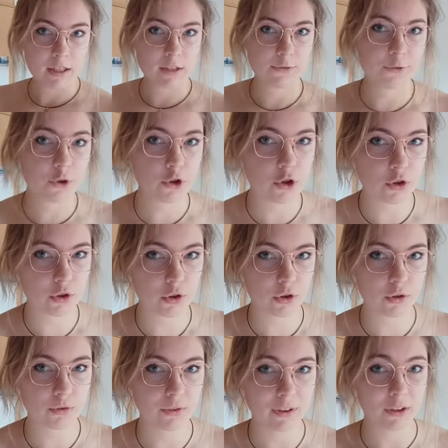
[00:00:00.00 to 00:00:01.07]

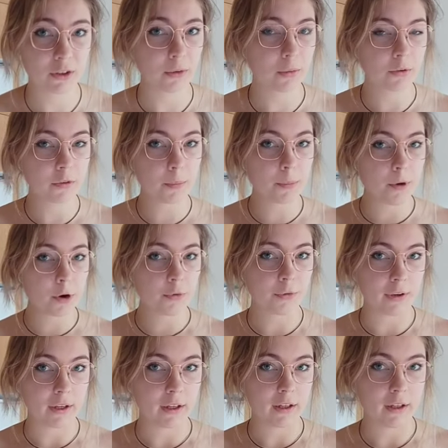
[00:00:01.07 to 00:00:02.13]
Stworzono fantomową
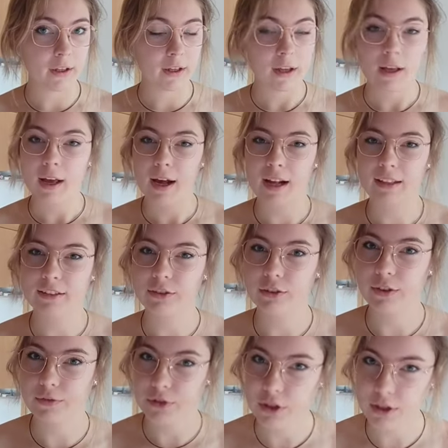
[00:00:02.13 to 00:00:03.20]
pochwę. Ale to
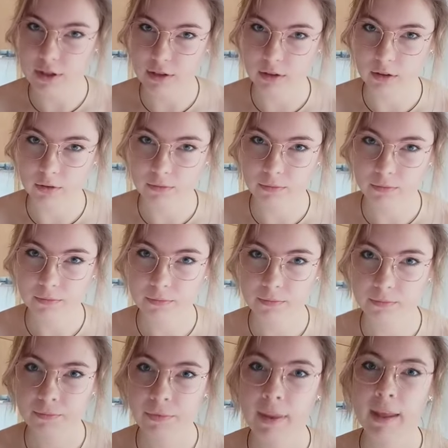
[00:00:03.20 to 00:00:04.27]
nie wszystko.
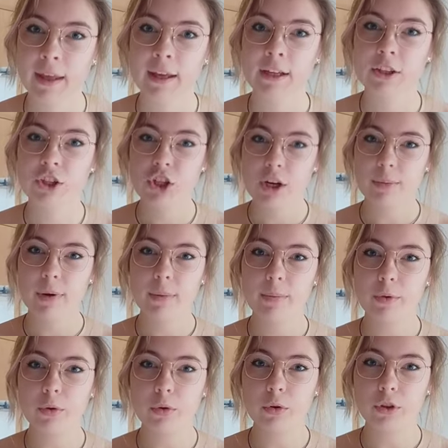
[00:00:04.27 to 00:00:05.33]
Trzeba
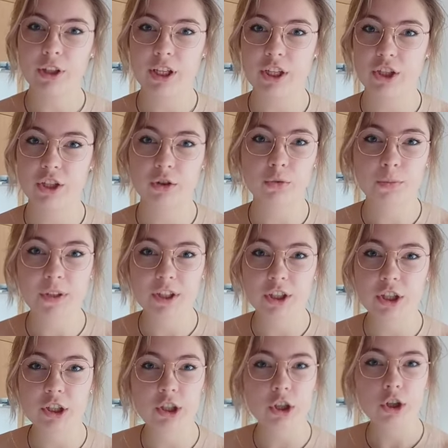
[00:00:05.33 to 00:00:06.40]
było jeszcze
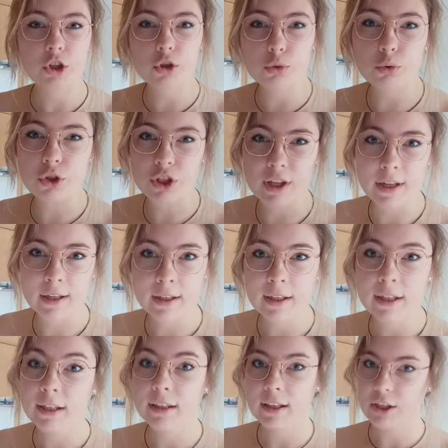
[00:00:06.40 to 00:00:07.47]
umieścić sztuczne
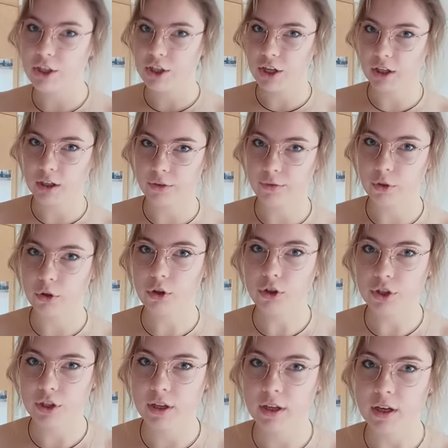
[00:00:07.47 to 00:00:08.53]
naczynia
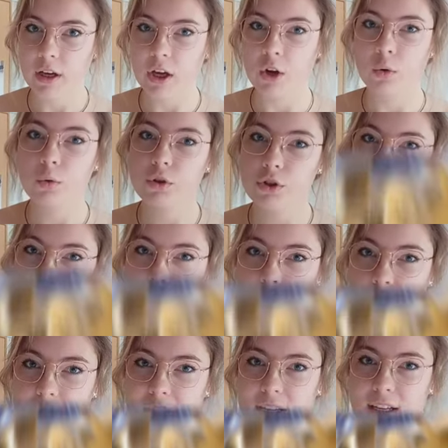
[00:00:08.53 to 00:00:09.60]
krwionośne
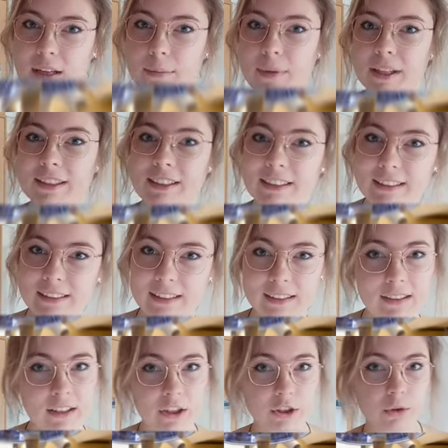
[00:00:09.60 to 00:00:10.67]
łączące
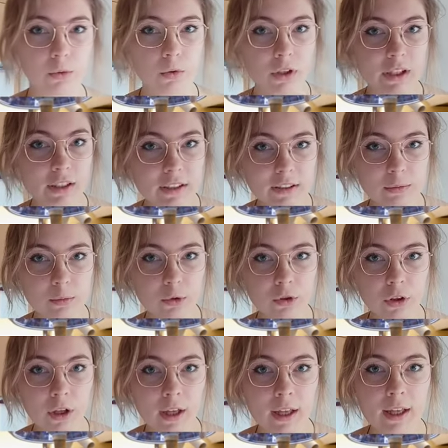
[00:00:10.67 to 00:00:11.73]
macicę z resztą organizmu
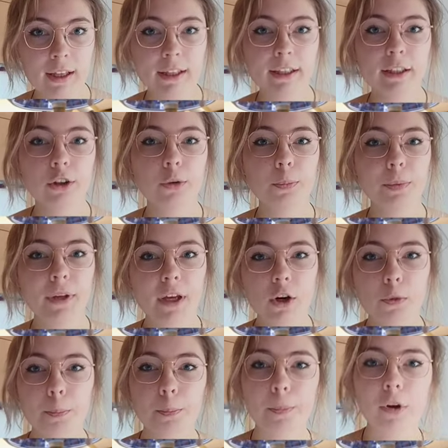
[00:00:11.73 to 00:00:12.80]
i
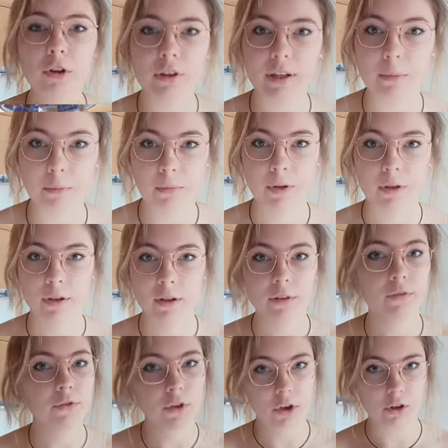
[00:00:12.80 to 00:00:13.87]
dopiero potem
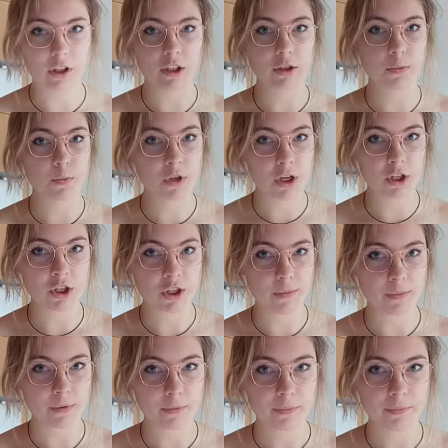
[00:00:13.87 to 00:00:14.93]
wykonać
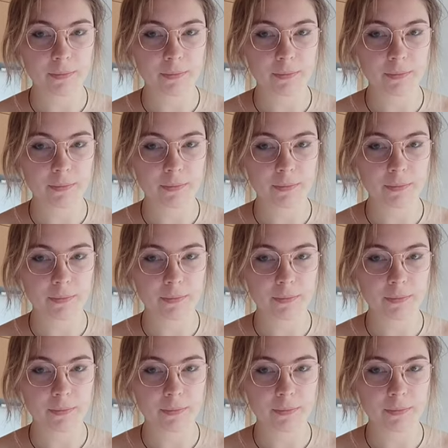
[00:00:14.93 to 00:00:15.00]
przeszczep.